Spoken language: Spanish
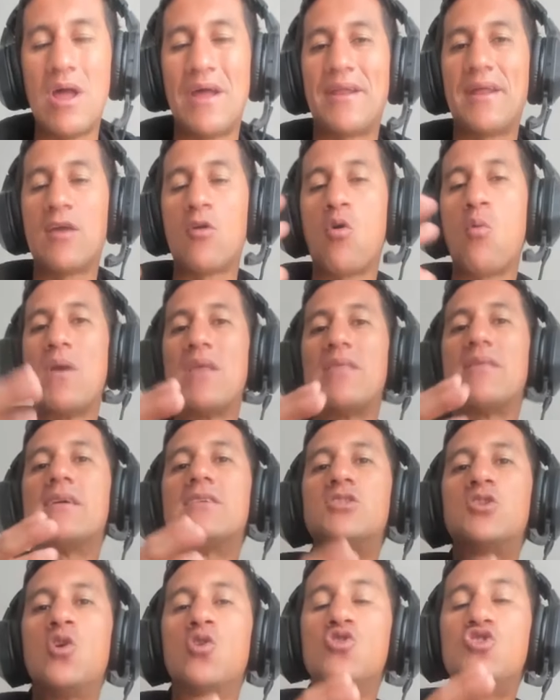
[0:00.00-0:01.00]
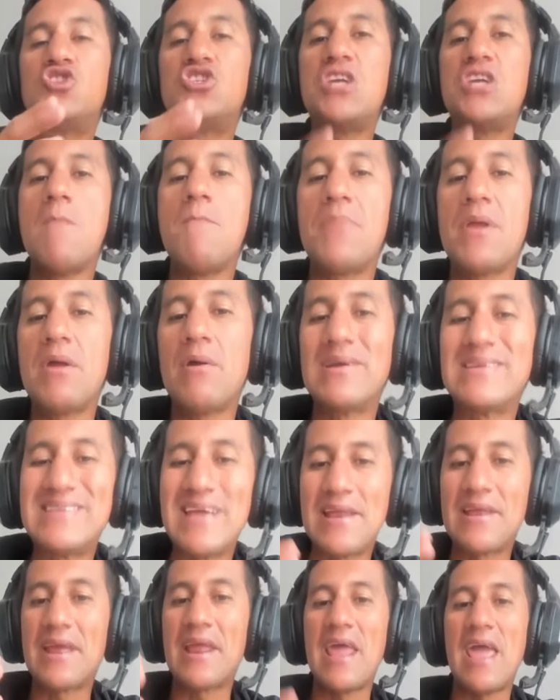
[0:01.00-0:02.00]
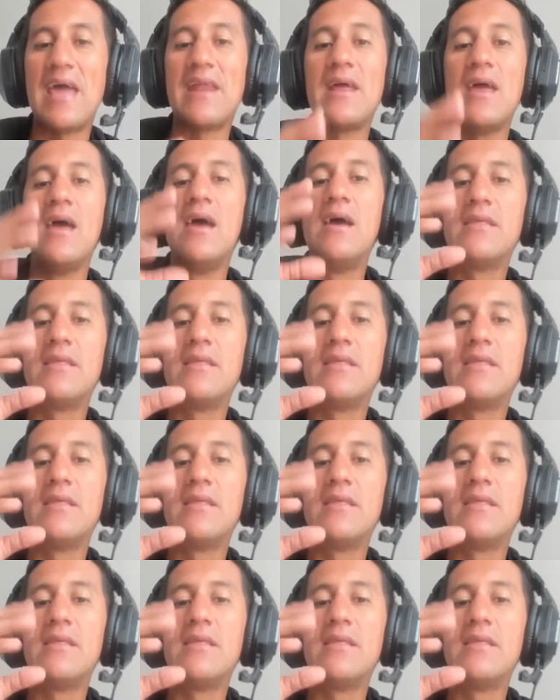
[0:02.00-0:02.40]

La recomendación siempre va a ser crear